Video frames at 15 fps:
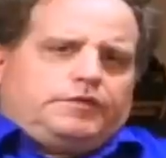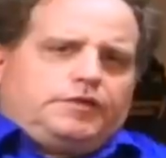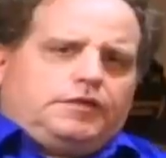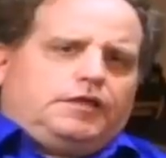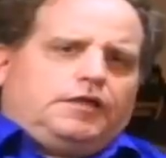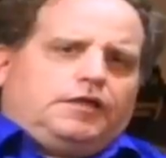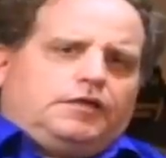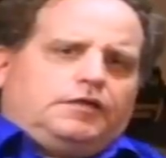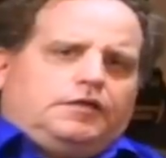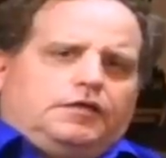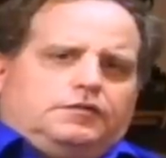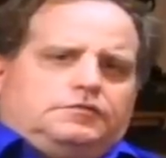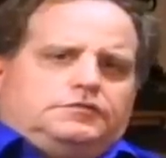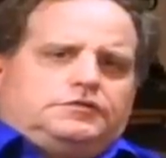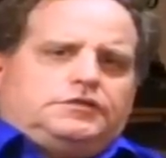にね、
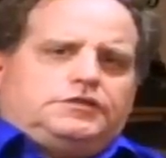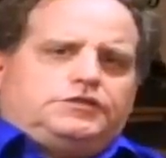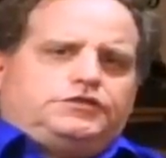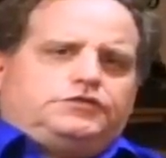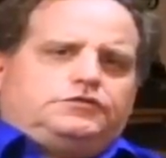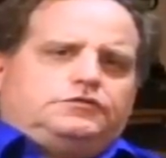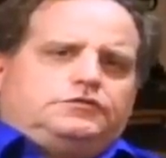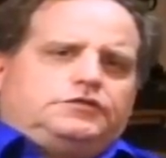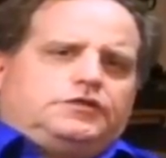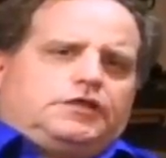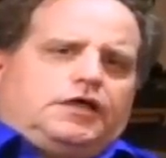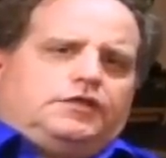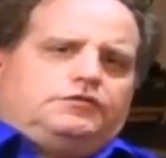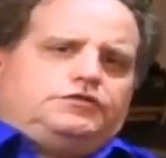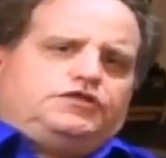先週世
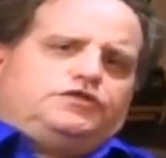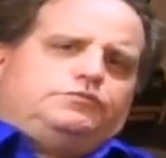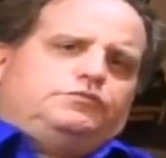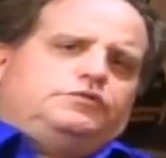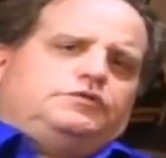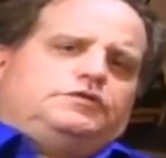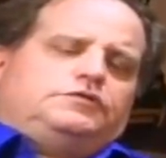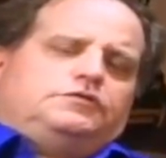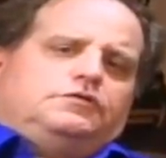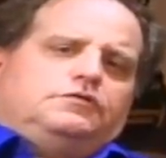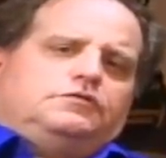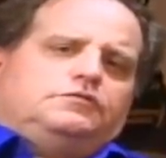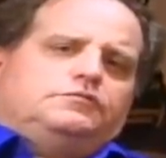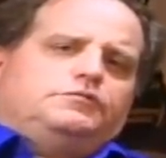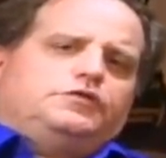界の新聞にす
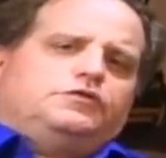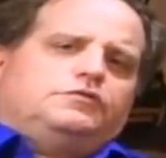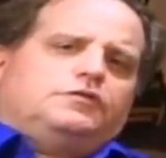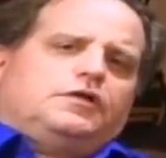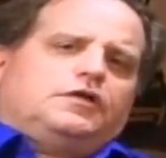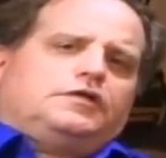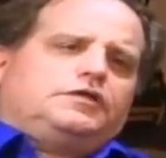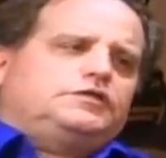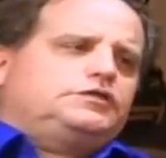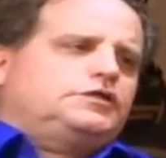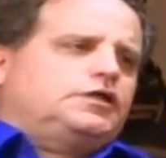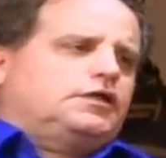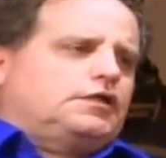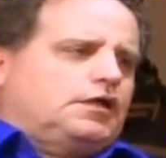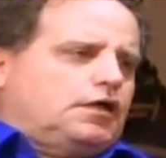ごく妙な記事
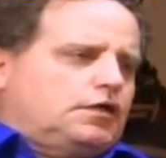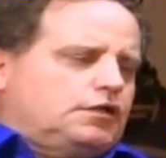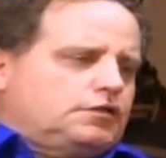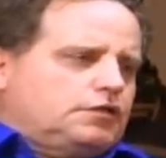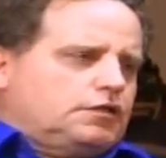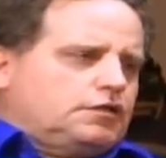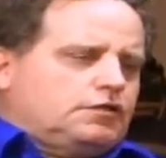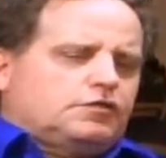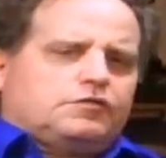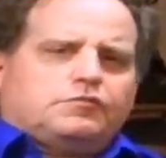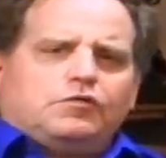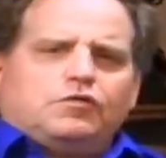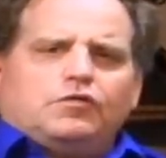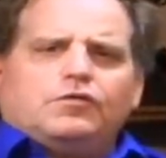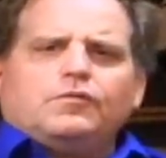が流れたけれど
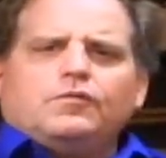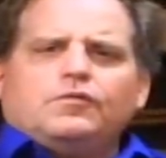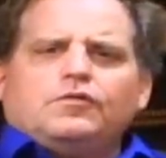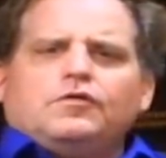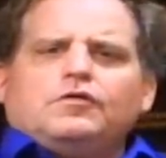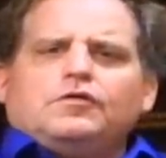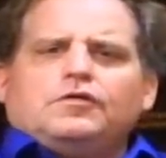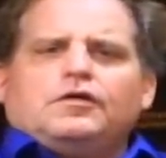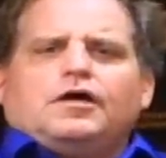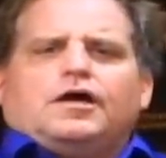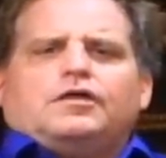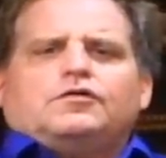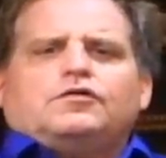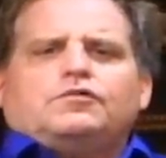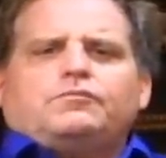も、
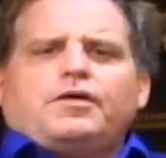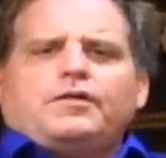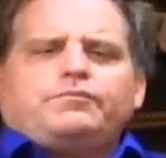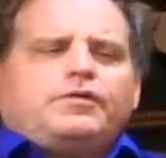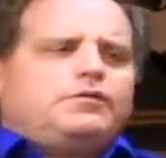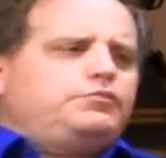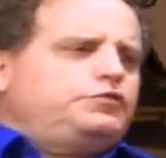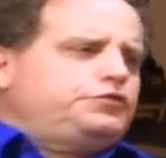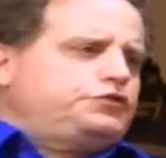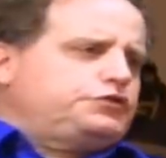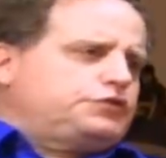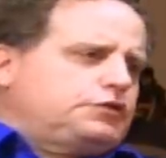パパブッシュ